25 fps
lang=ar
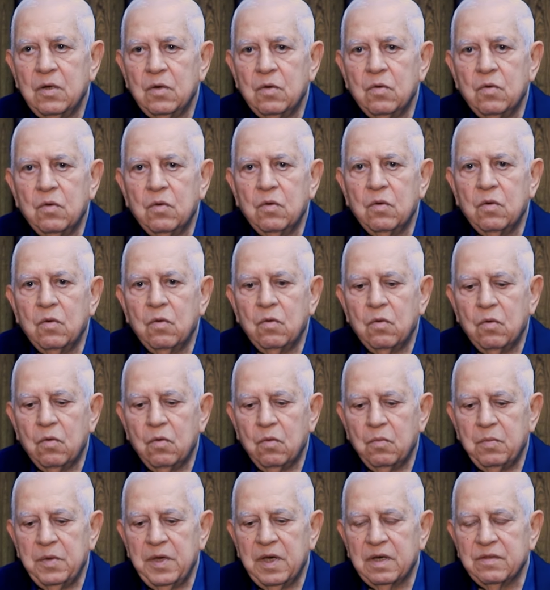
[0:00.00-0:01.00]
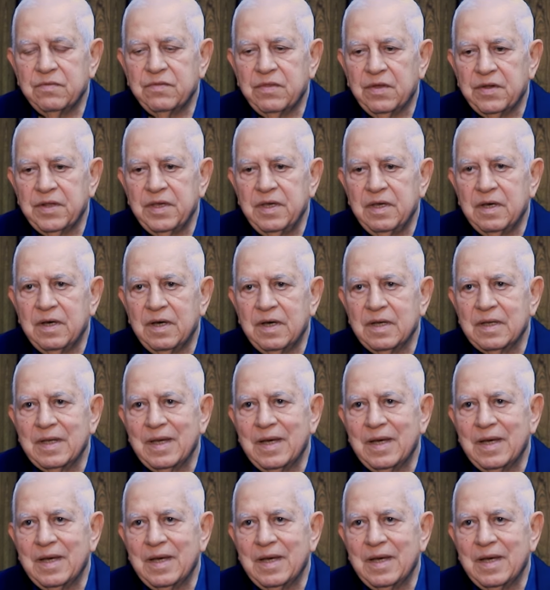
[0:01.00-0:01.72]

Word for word: وبهالطريقه